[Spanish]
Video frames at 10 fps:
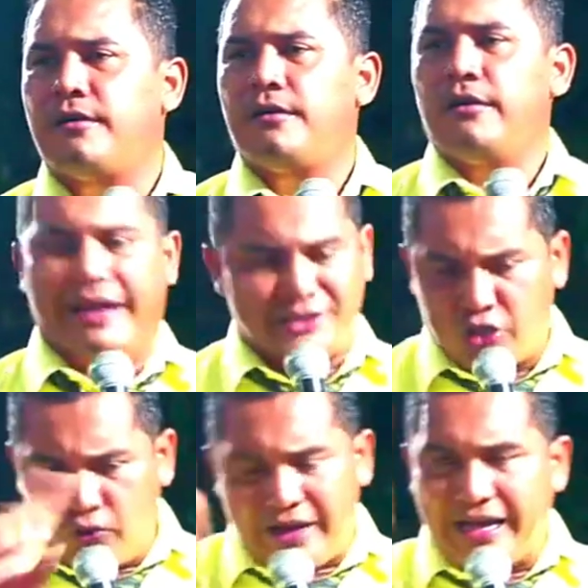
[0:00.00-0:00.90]
Eso
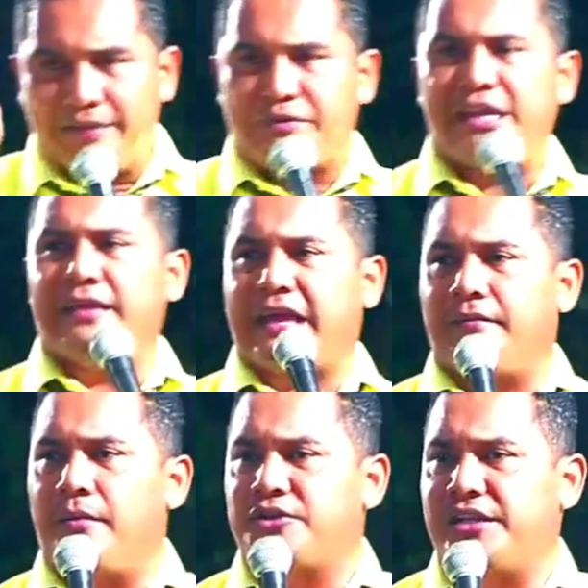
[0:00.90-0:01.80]
no es garantía de que
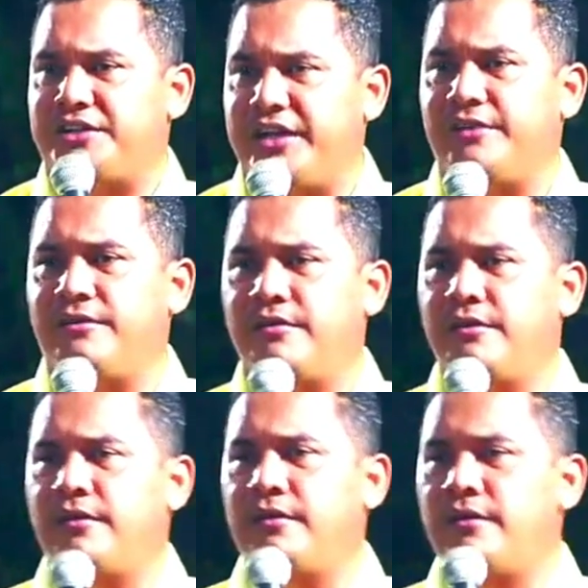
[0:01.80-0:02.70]
vamos al cielo.
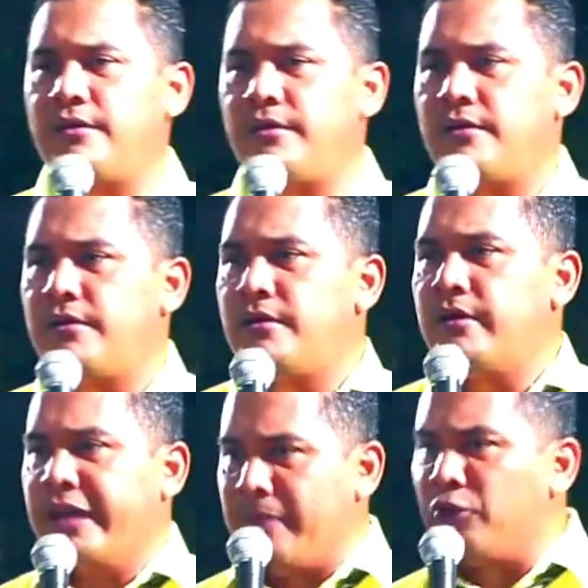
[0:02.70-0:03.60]

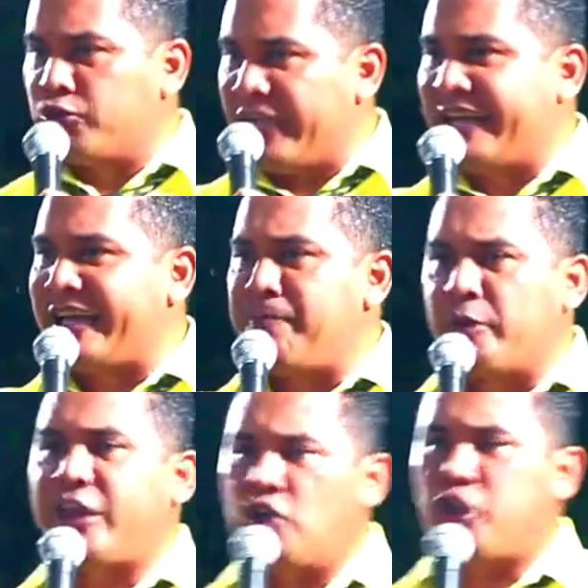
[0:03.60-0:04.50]
Hermano, ¿usted cree que
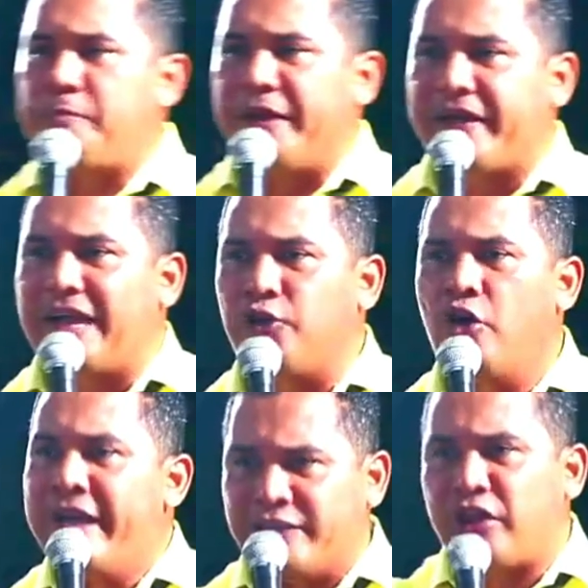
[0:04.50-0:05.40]
porque yo estoy predicando,
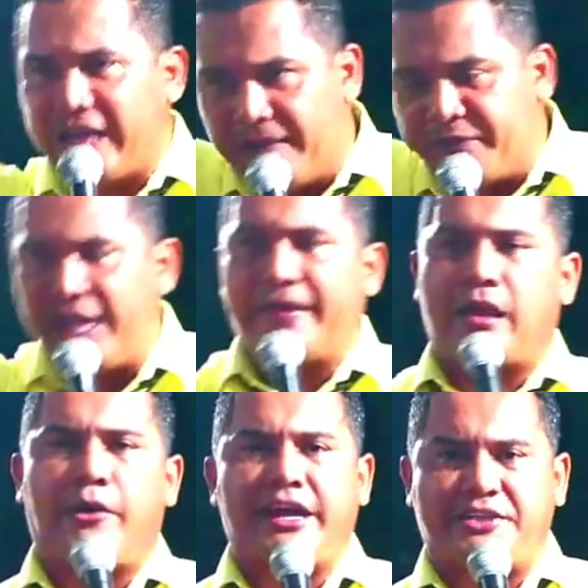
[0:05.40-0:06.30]
esto es garantía de que
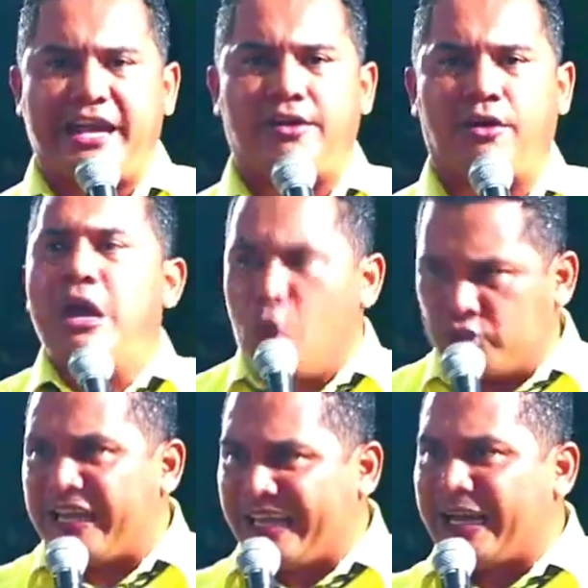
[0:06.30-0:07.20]
voy al cielo?
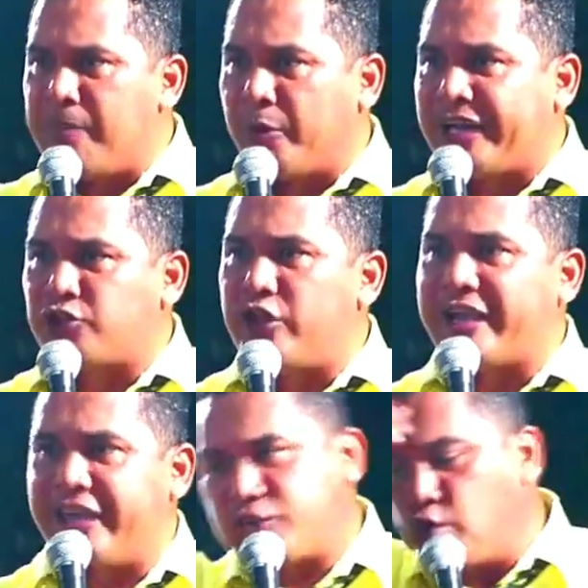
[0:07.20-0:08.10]
¿Usted cree que porque estoy
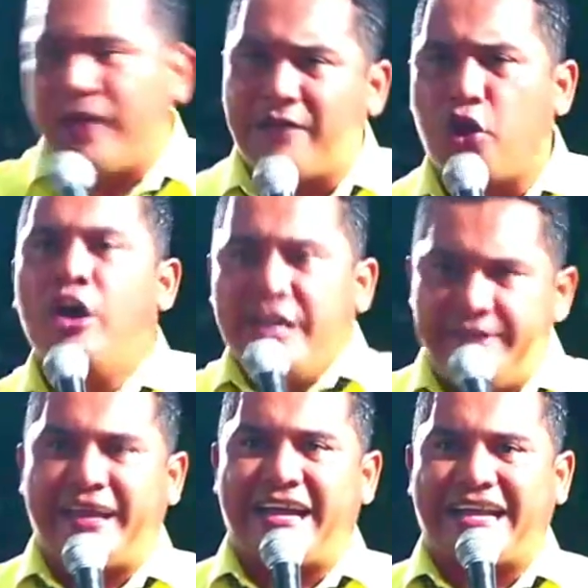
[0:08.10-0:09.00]
aquí sudando y
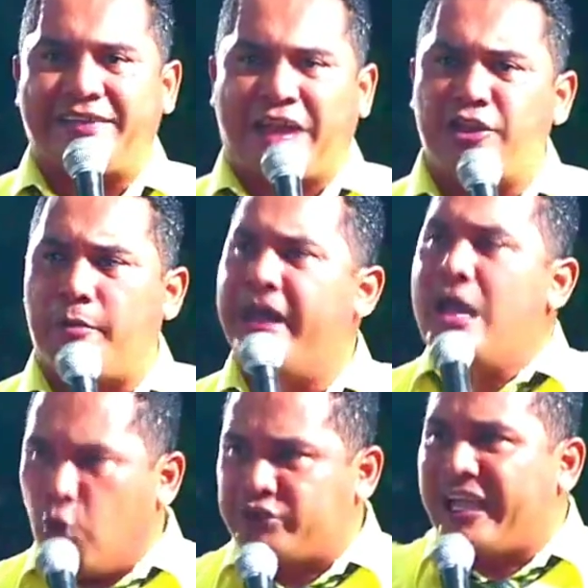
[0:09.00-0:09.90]
desgargantándome,
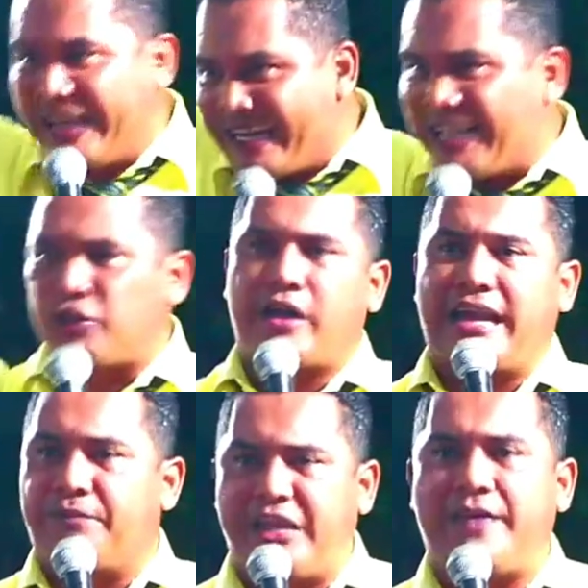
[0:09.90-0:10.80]
usted cree que esto es
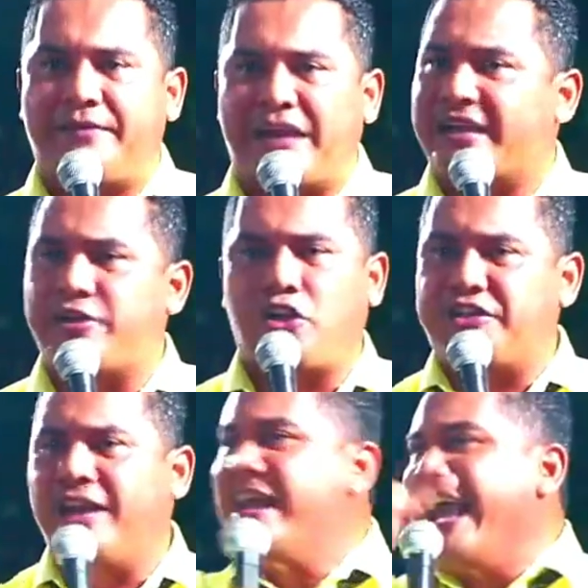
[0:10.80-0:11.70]
garantía de entrar al reino de los
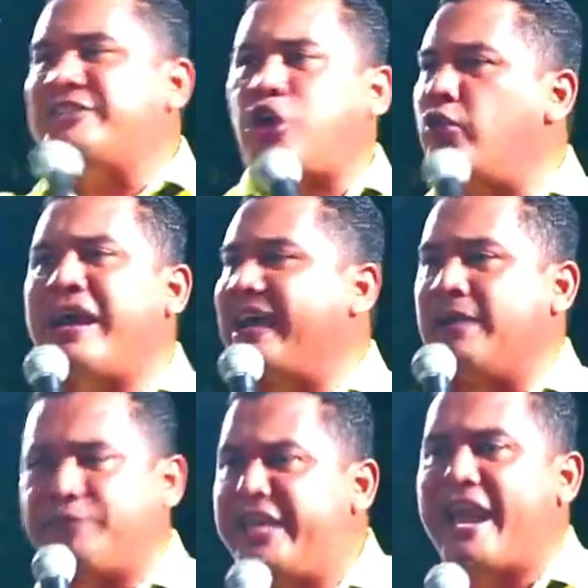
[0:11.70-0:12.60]
cielos? Esto no es
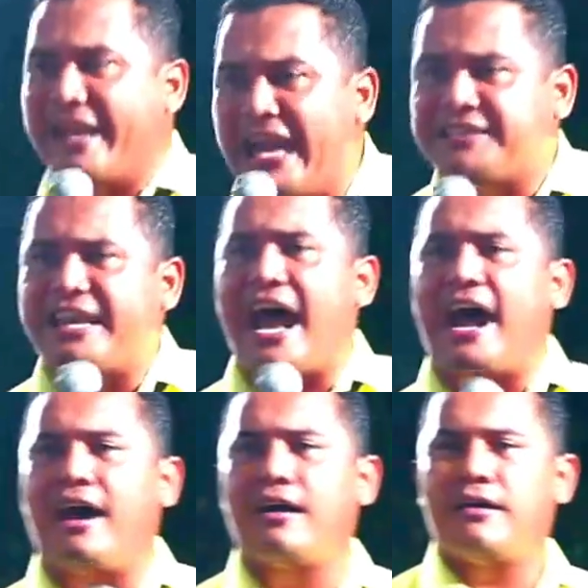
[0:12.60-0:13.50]
garantía,
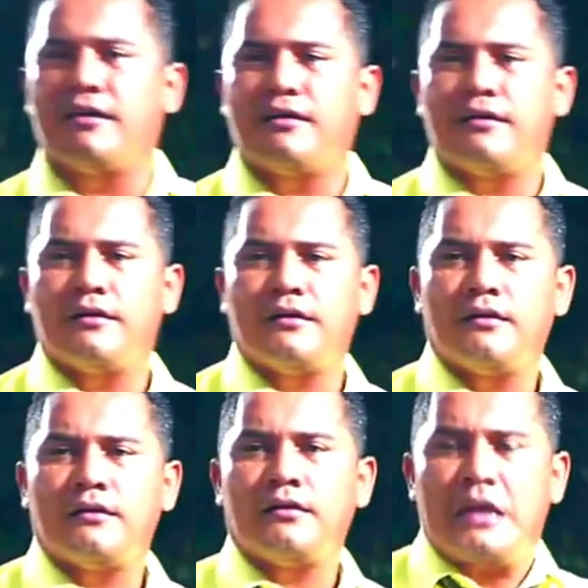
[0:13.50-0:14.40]
iglesia.
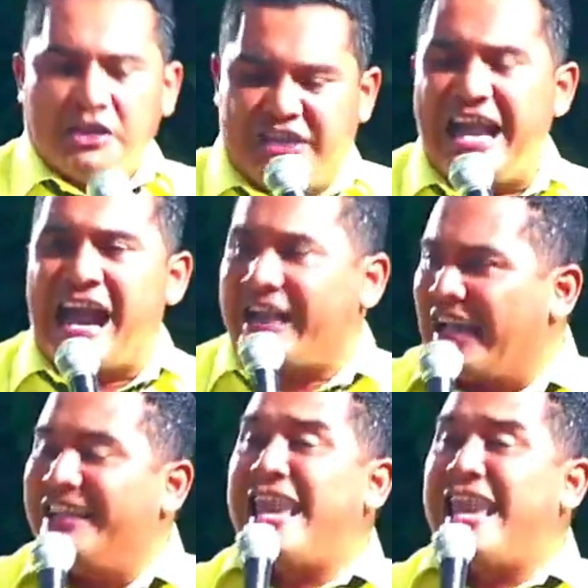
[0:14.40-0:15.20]
Si en aquel día